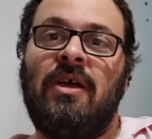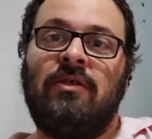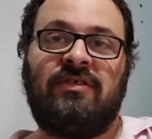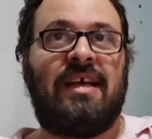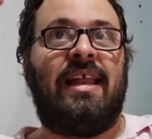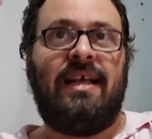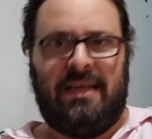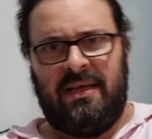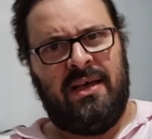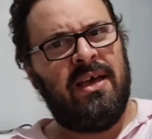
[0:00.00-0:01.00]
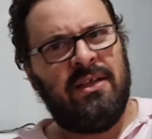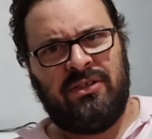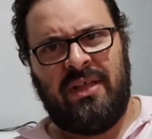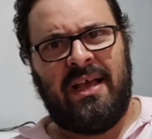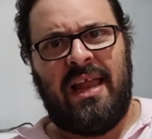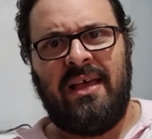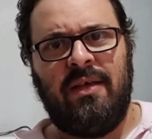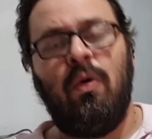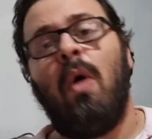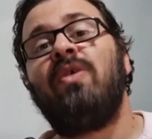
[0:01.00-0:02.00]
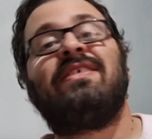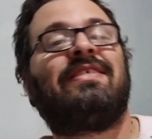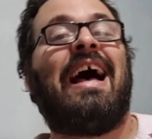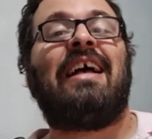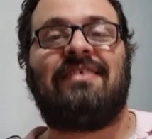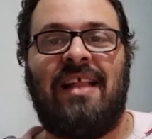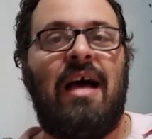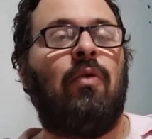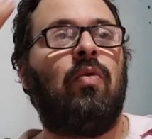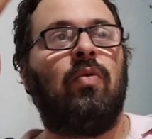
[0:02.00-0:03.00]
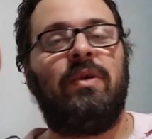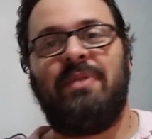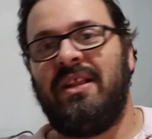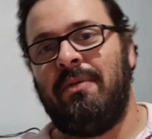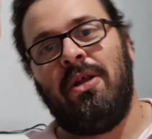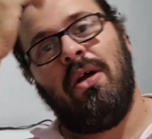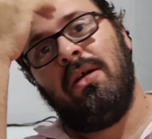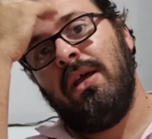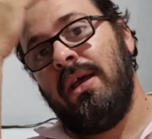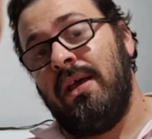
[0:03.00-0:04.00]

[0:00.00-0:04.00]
Os caras é grandes, tem cara igual o Isaz lá, o Empreender Melhor.